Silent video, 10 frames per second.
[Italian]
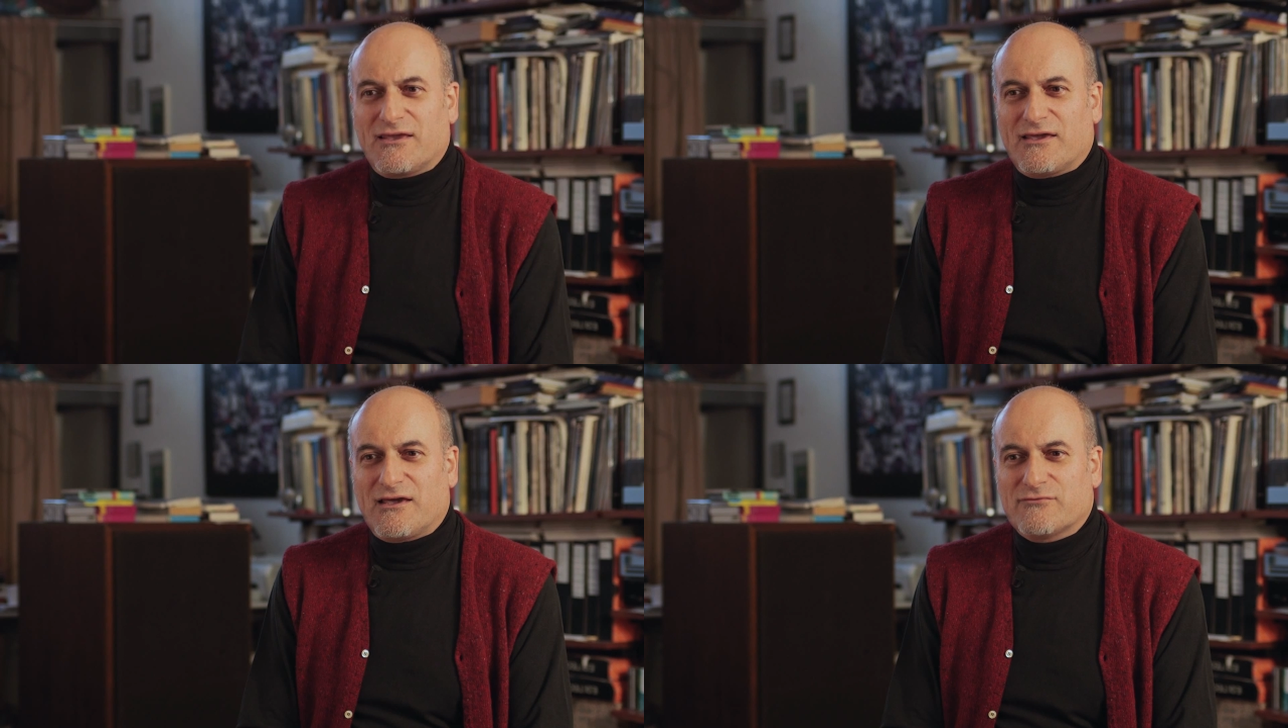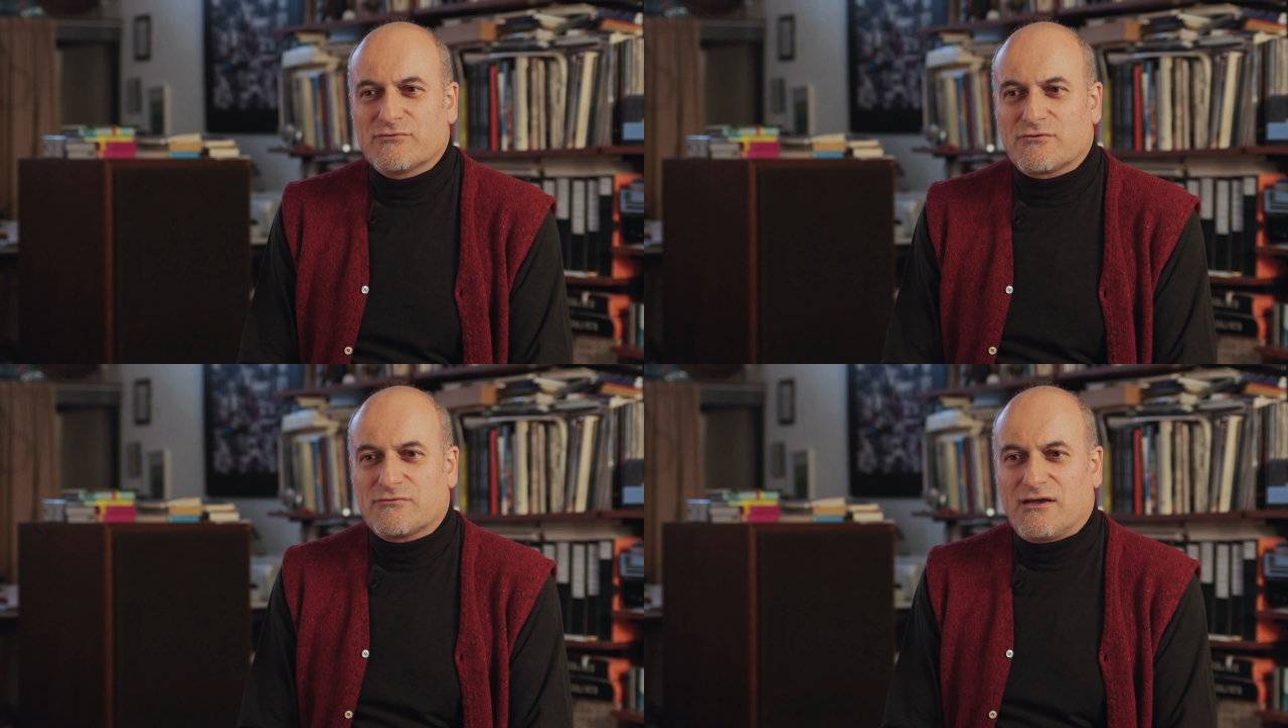eh, ha
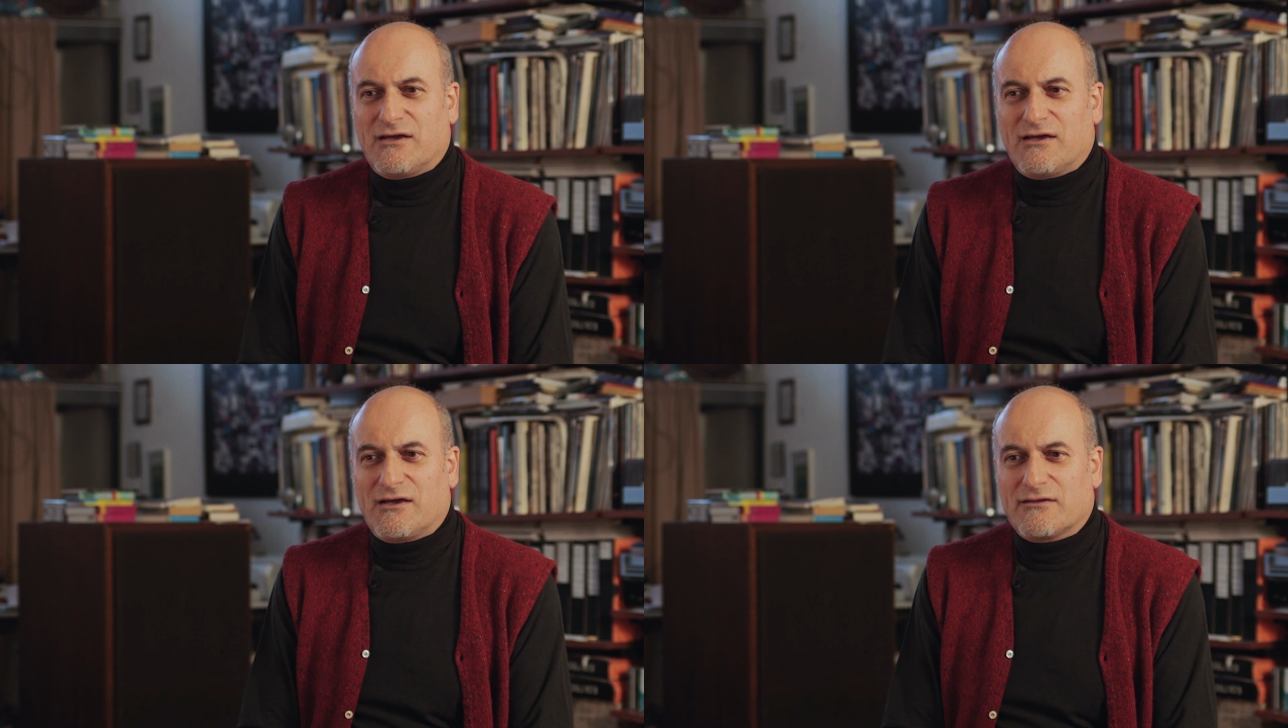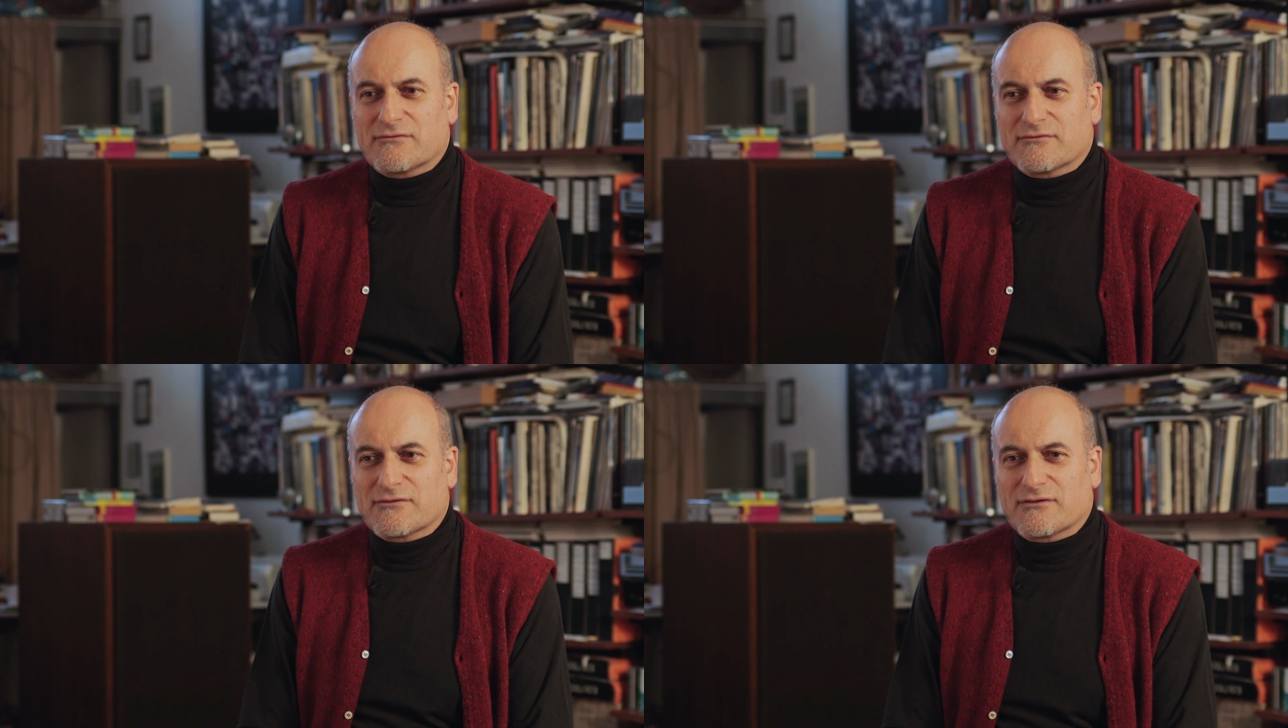avuto una
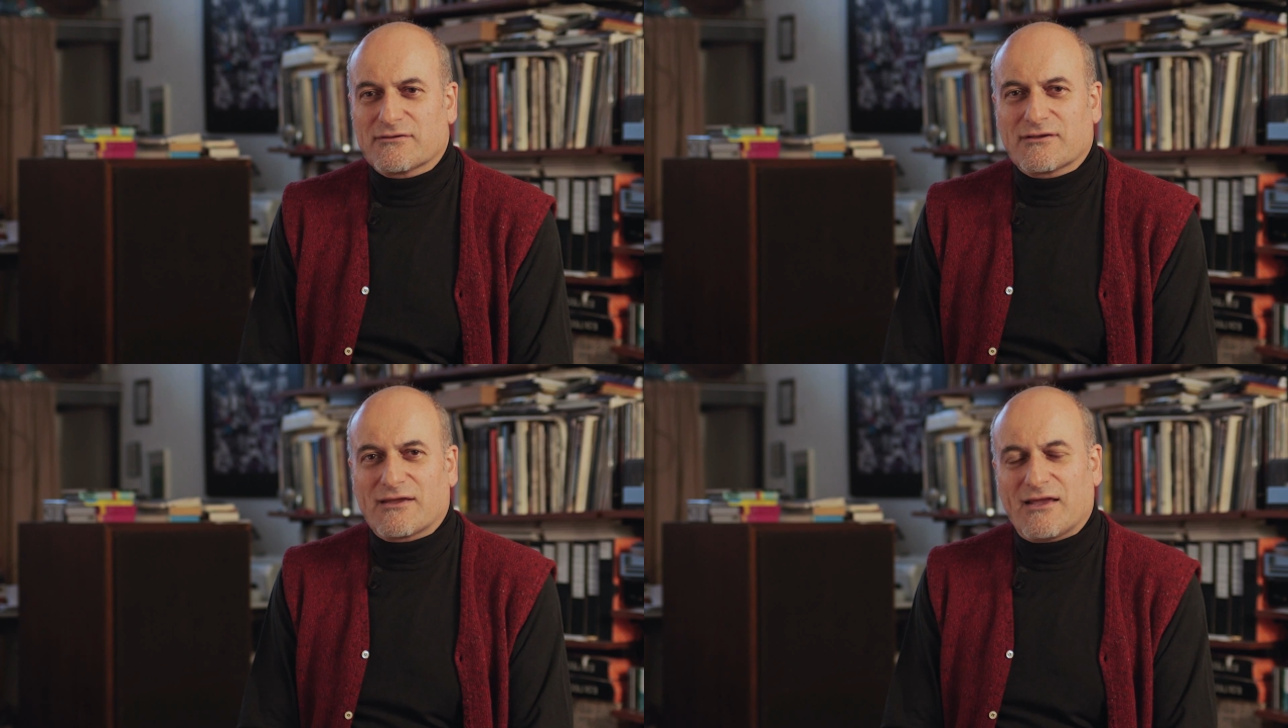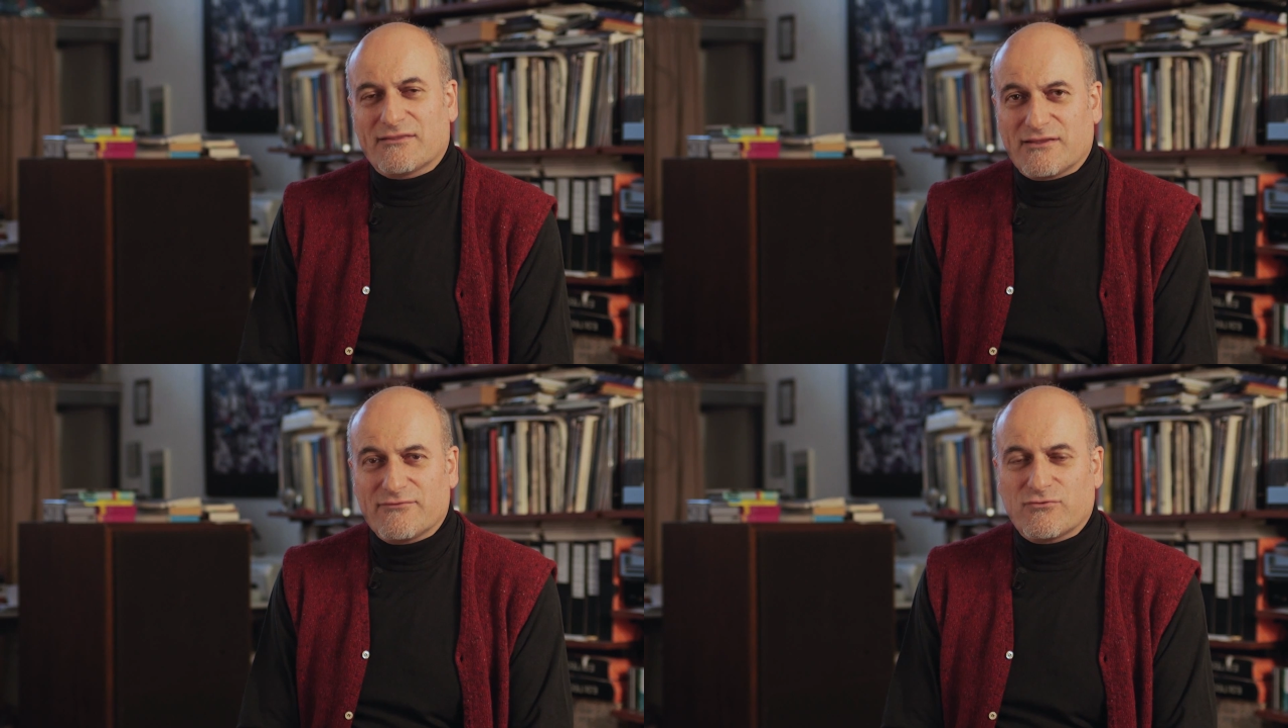
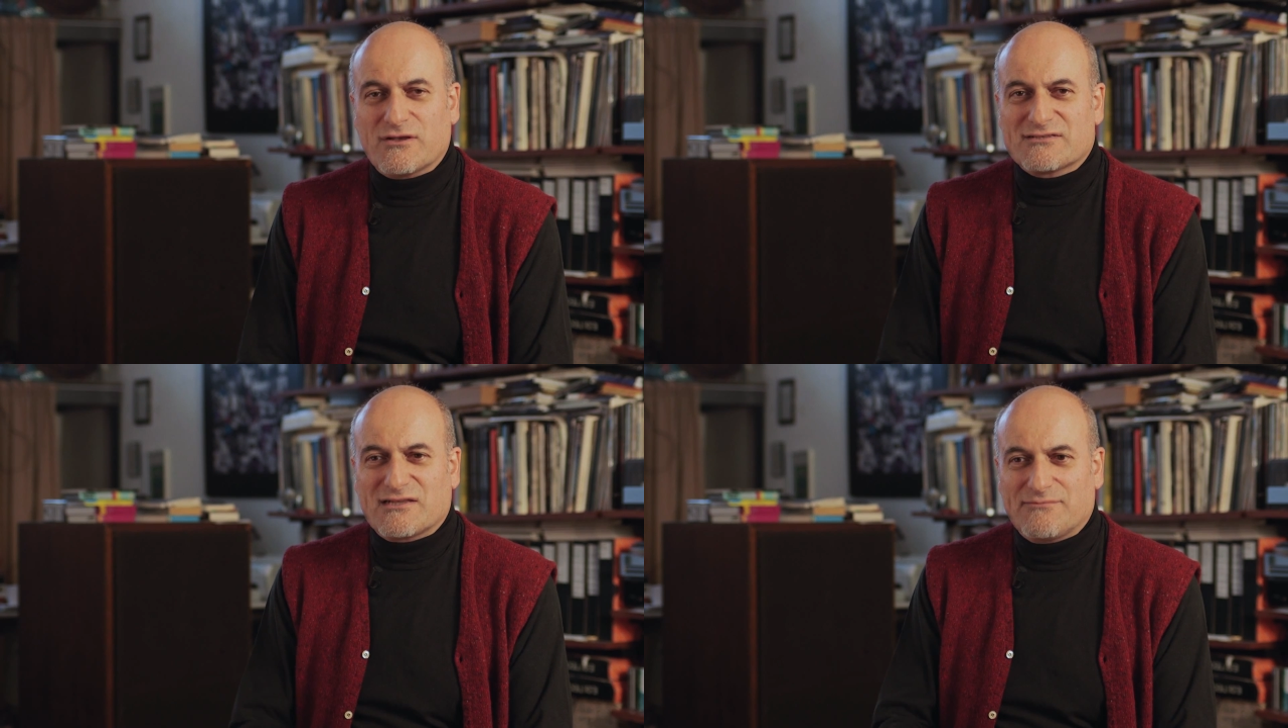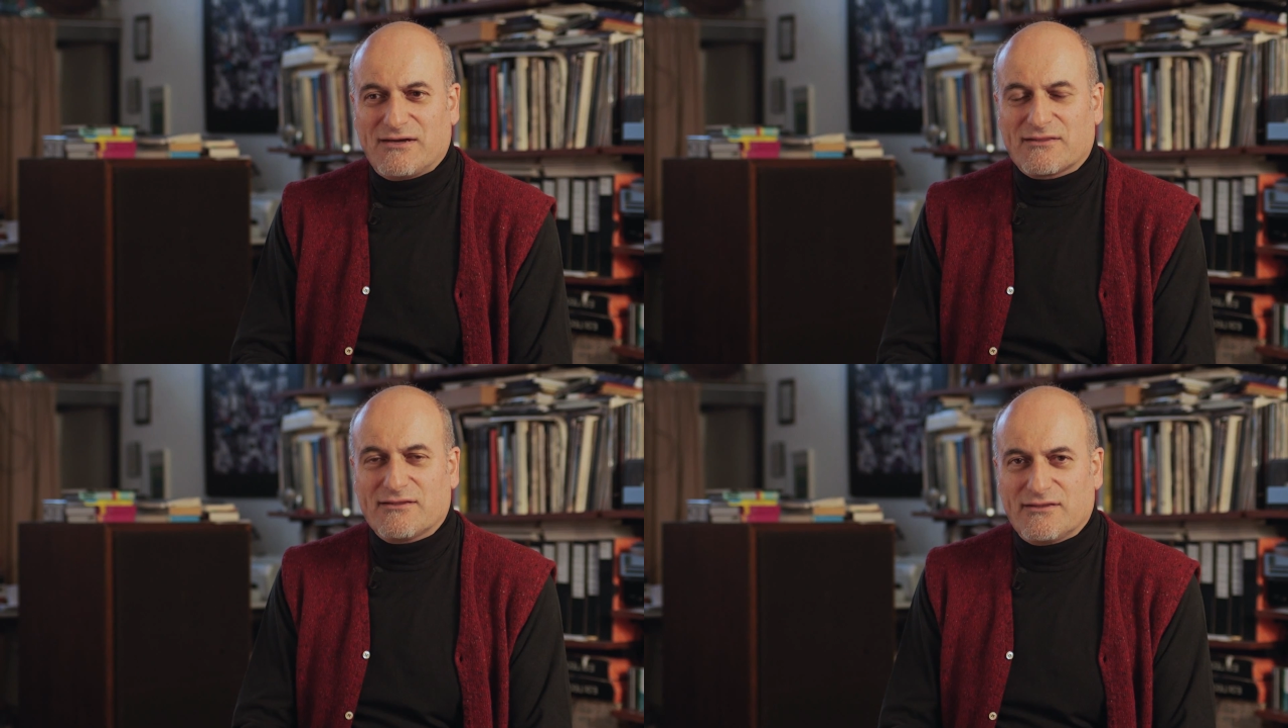grande influenza da
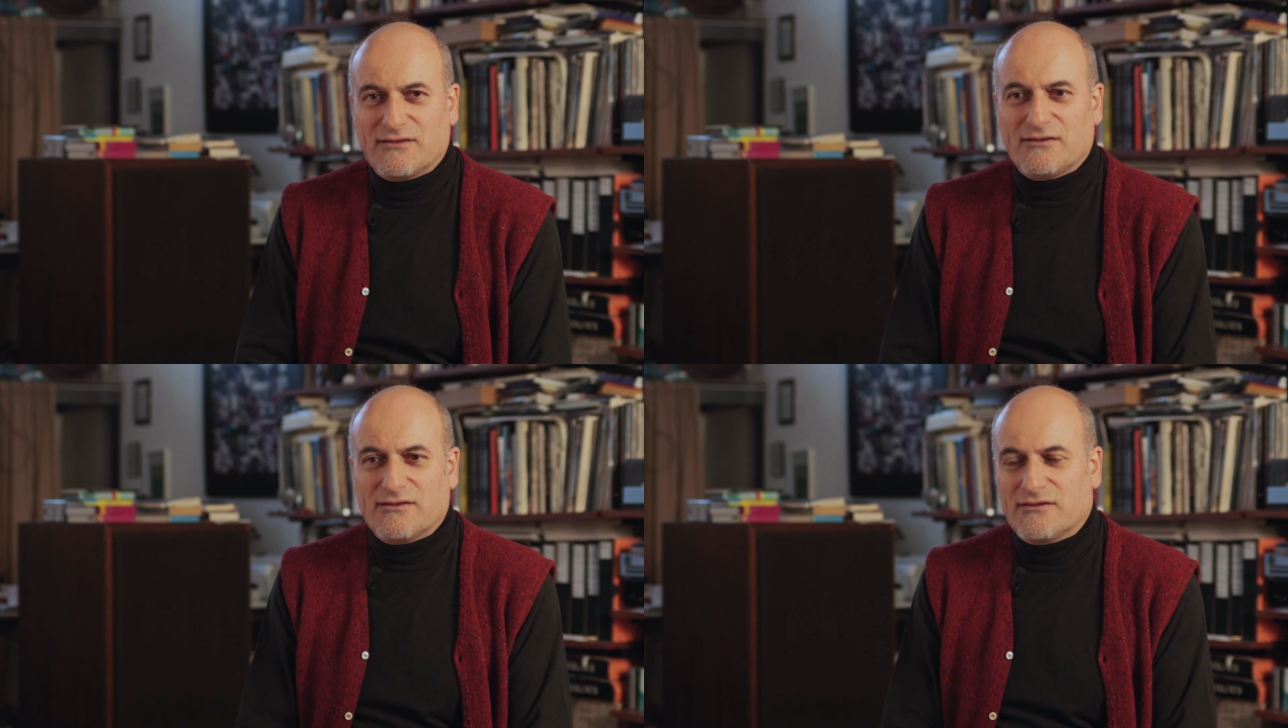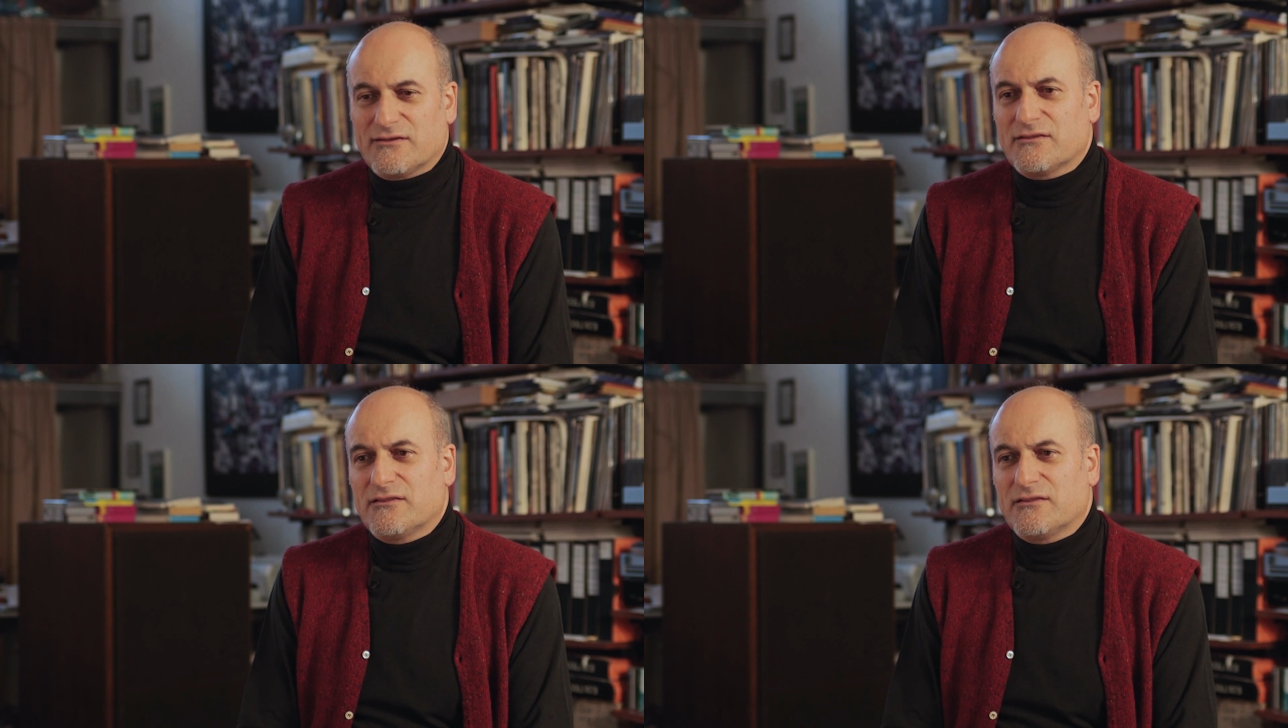parte del,